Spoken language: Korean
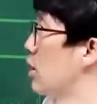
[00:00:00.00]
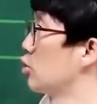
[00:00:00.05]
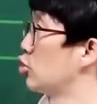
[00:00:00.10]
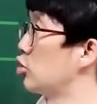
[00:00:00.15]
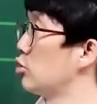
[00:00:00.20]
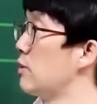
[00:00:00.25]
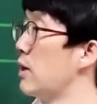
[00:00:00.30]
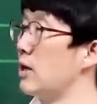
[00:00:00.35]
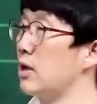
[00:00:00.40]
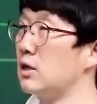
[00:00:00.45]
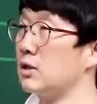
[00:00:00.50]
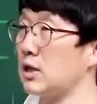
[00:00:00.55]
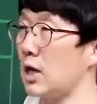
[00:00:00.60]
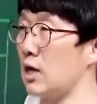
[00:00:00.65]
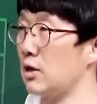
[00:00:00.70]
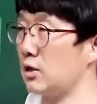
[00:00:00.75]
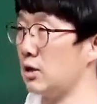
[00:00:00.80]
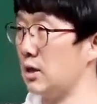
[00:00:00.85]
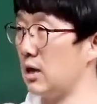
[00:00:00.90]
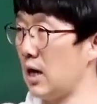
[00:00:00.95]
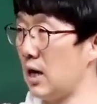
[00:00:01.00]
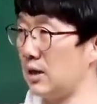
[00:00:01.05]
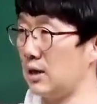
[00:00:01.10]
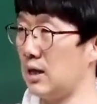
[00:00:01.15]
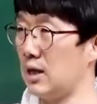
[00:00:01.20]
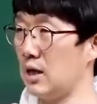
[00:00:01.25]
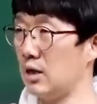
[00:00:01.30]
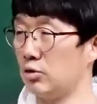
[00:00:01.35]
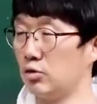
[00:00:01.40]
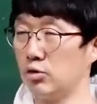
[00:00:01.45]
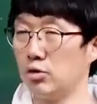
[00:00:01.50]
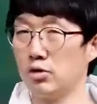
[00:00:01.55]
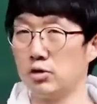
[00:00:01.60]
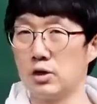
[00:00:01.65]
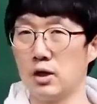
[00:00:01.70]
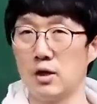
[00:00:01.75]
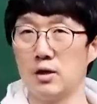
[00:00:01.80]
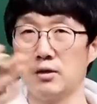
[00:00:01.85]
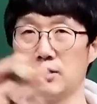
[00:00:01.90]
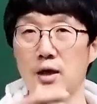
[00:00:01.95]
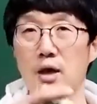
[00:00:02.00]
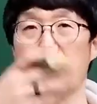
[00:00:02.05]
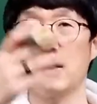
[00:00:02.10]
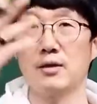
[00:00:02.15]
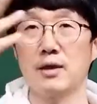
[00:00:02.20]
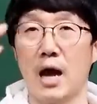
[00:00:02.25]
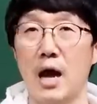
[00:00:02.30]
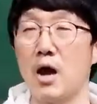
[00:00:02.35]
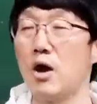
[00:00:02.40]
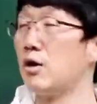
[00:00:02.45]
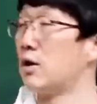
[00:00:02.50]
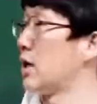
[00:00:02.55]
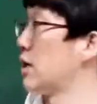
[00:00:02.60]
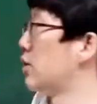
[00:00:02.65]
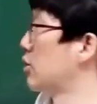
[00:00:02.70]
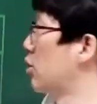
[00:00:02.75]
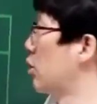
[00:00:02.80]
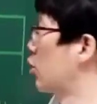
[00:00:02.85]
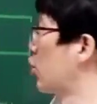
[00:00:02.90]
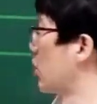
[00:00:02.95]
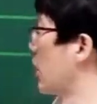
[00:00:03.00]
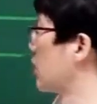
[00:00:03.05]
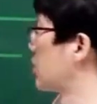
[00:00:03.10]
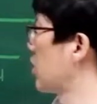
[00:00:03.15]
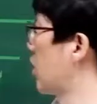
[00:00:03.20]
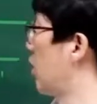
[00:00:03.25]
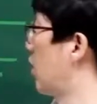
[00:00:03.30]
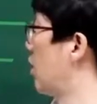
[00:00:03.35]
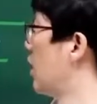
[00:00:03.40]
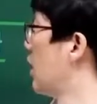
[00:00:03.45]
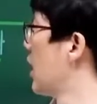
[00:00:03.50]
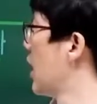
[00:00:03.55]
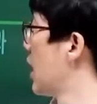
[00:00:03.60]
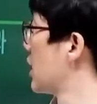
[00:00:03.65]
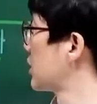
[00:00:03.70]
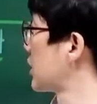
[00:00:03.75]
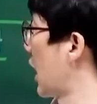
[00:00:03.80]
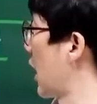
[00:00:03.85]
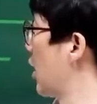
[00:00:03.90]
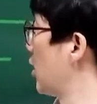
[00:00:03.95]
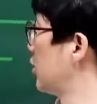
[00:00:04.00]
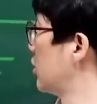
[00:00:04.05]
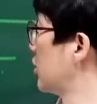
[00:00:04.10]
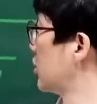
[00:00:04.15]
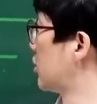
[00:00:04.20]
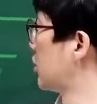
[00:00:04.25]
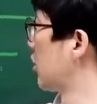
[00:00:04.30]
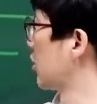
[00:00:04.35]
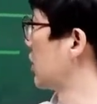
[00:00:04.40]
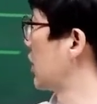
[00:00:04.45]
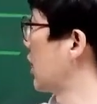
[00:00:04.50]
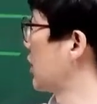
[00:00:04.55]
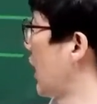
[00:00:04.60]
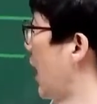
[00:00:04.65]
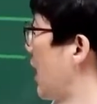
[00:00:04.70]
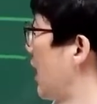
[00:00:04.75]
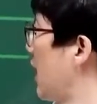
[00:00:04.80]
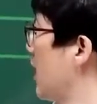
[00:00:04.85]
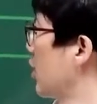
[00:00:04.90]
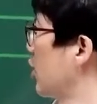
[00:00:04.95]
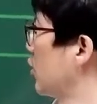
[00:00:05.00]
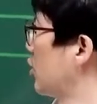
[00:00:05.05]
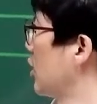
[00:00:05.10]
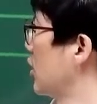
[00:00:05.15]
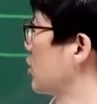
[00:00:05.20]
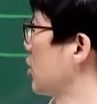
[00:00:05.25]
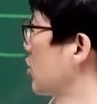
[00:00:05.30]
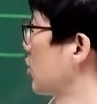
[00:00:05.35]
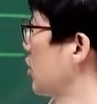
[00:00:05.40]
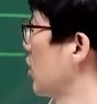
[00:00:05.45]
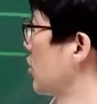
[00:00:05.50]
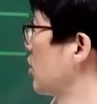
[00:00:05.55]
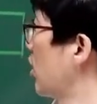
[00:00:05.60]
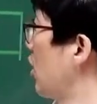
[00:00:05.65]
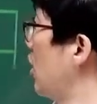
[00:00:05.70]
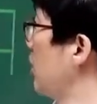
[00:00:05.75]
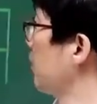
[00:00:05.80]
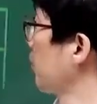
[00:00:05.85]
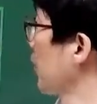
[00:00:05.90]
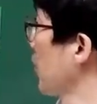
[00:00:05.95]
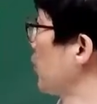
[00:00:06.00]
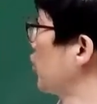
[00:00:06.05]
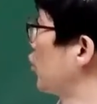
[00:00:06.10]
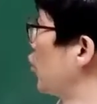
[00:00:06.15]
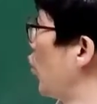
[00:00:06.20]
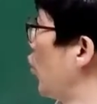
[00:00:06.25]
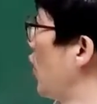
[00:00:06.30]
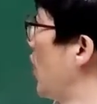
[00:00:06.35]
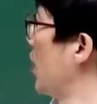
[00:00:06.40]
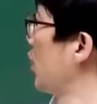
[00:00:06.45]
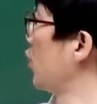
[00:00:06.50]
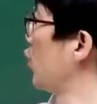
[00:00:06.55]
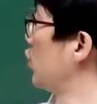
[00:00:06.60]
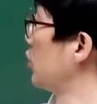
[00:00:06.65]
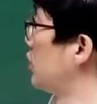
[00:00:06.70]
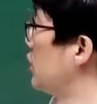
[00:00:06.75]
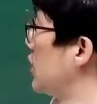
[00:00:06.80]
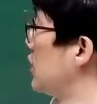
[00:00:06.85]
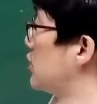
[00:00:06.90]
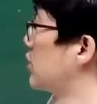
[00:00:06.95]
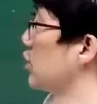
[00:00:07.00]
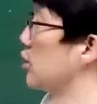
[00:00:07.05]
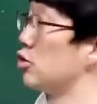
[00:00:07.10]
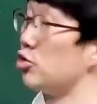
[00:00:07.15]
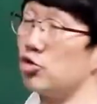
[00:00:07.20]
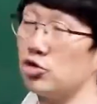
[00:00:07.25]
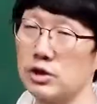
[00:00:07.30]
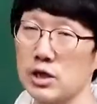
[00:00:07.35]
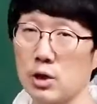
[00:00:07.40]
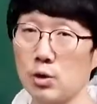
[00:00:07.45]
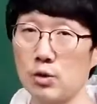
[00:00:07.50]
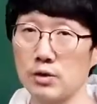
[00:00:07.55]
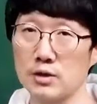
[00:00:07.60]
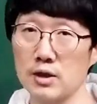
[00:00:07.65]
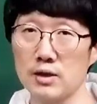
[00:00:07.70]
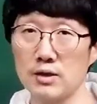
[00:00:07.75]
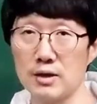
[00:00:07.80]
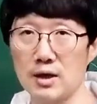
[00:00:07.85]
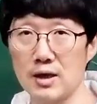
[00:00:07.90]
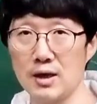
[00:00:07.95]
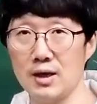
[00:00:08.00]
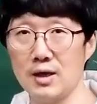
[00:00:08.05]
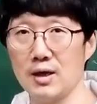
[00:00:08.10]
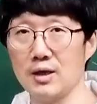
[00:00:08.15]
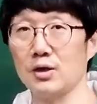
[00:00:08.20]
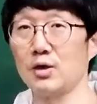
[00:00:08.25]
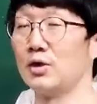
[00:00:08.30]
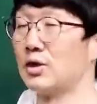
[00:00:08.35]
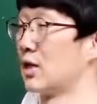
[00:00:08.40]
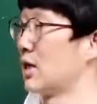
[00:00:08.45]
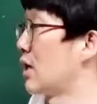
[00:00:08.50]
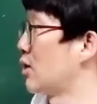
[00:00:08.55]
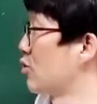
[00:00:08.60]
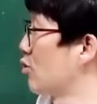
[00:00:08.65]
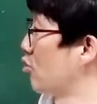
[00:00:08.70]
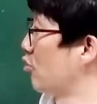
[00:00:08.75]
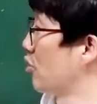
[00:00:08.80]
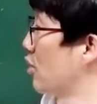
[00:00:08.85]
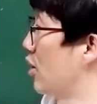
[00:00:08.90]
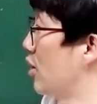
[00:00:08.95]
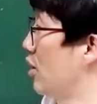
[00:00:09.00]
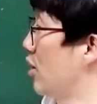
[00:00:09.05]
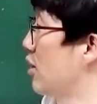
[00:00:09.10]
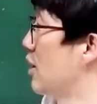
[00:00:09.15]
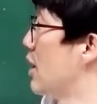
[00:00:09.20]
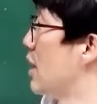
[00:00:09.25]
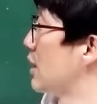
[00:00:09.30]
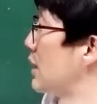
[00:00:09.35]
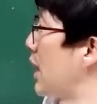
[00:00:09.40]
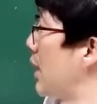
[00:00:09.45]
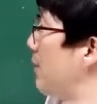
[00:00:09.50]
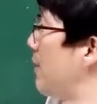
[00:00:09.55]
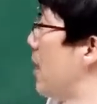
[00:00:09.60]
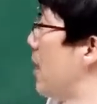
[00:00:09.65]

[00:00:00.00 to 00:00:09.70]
수많은 자연들이 하나 둘 셋 넷 나열되는 걸 통해서 자연은 그렇게 다양한 것들이 섞여서 조화로운 질서를 유지하고 있단다. 이런 얘기한 거고요. 다음,